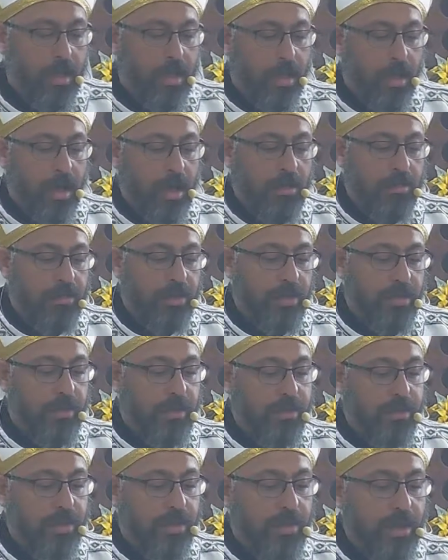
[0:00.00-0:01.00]
أعطى
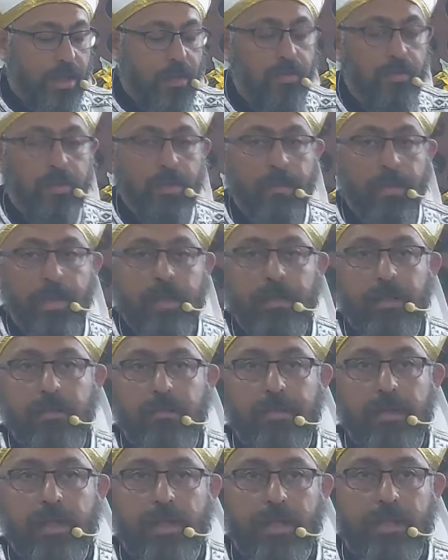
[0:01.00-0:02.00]
وصايا ومبادئ
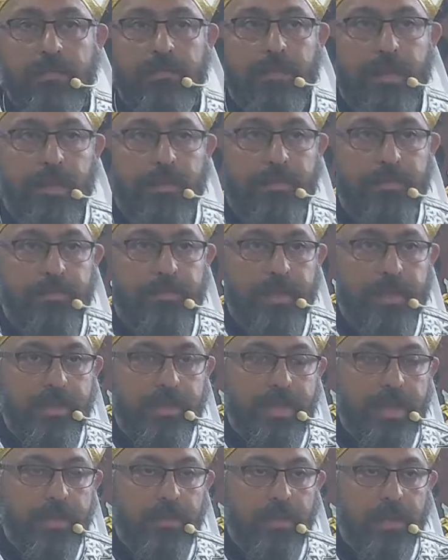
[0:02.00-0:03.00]
في الخدمة
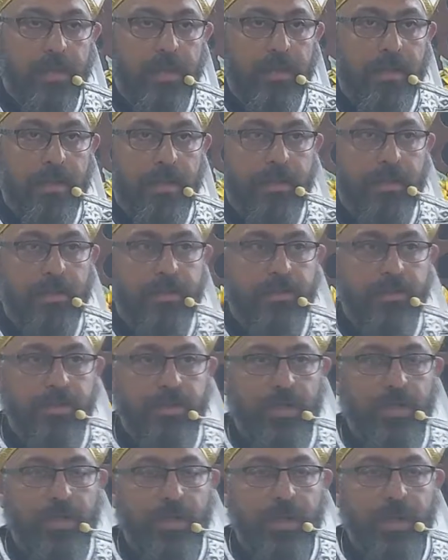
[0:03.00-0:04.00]
زي ما كده
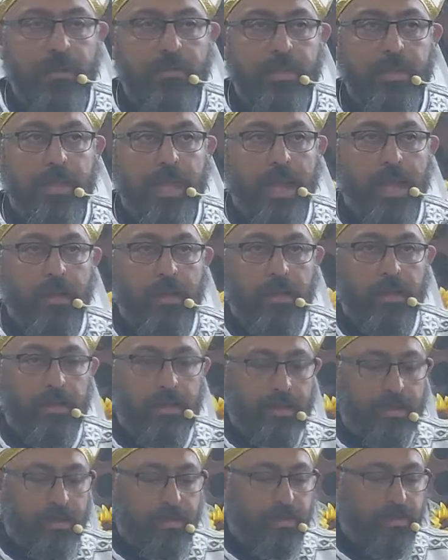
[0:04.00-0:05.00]
الشركه
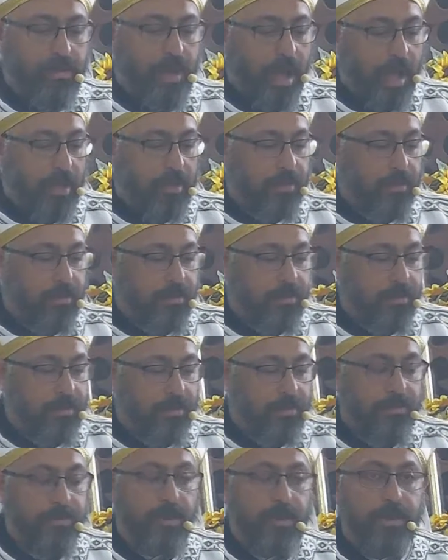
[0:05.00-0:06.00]
بتعين حد
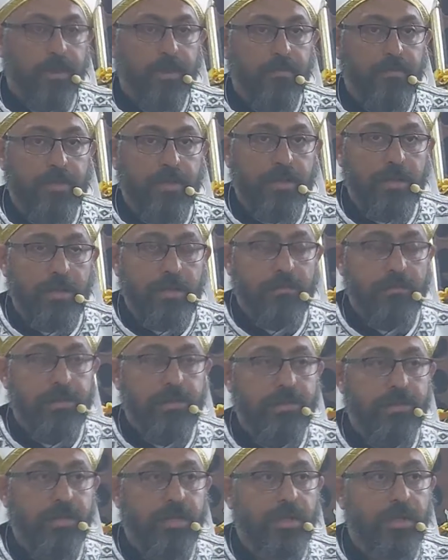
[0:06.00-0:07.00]
في الـ في الـ في
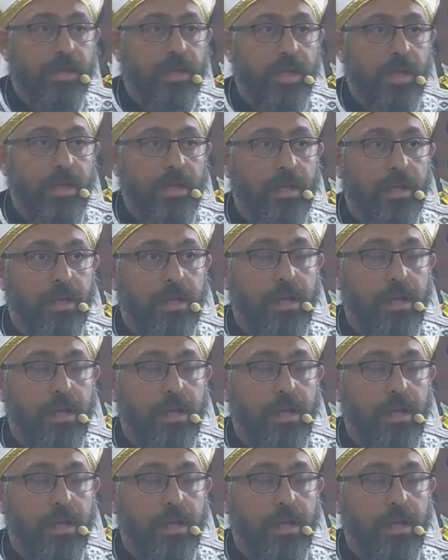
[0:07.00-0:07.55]
الشركه